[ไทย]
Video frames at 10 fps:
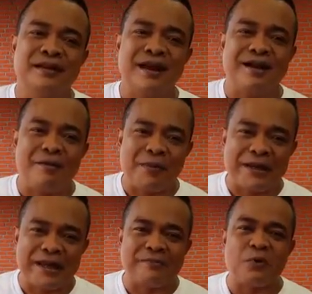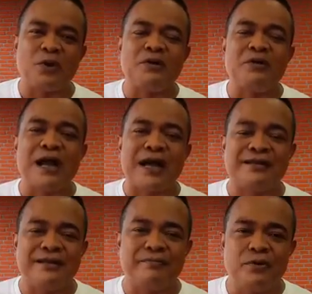และก็เป็นเหตุผลของการ
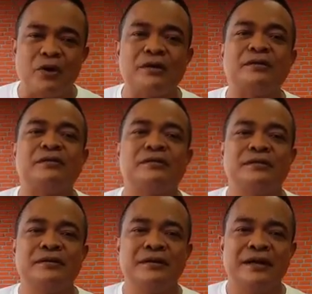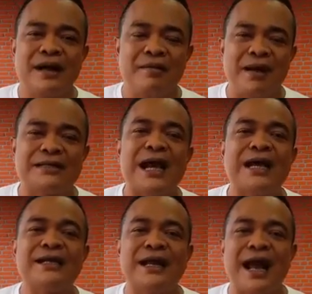หยิบยกเข้ามาใช้
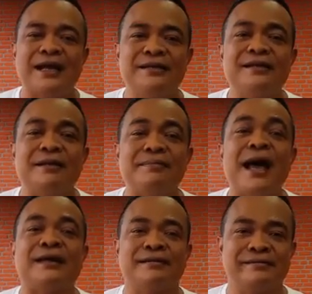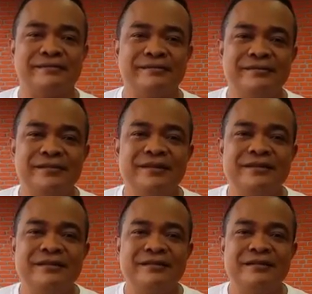ในการยึดอำนาจ
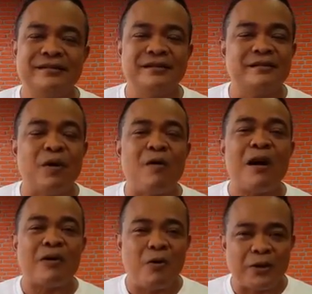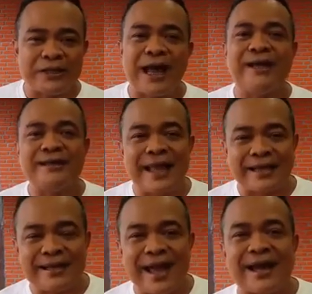คือบอกว่าคนไทยแตก
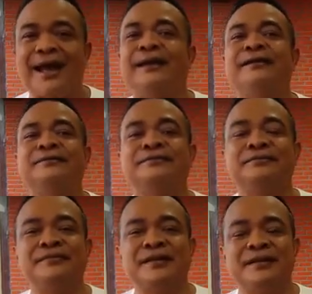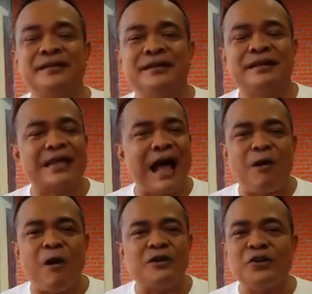แยกกัน ถ้า
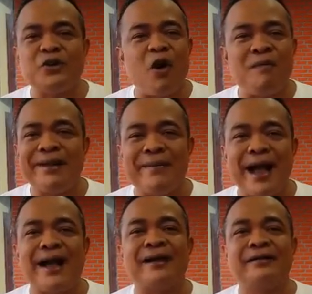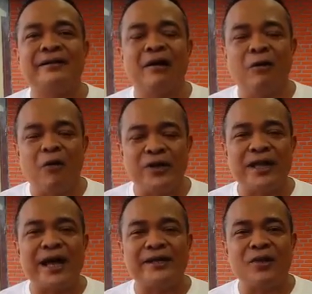คอสชอไม่มาคน
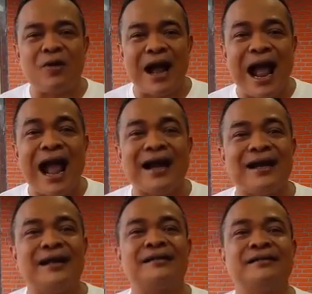ไทยต้องฆ่ากัน